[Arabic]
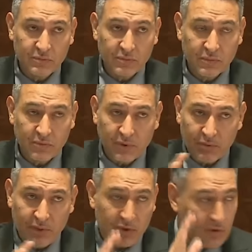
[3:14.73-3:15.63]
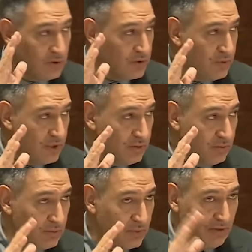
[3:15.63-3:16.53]
بلا ما نذكر سميتهم
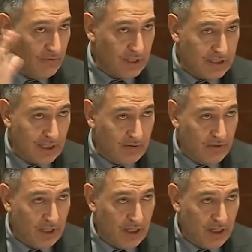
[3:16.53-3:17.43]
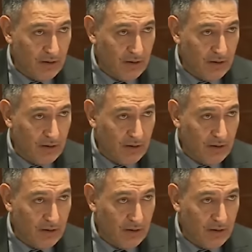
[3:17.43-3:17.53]
لا في قطاع الفلاحه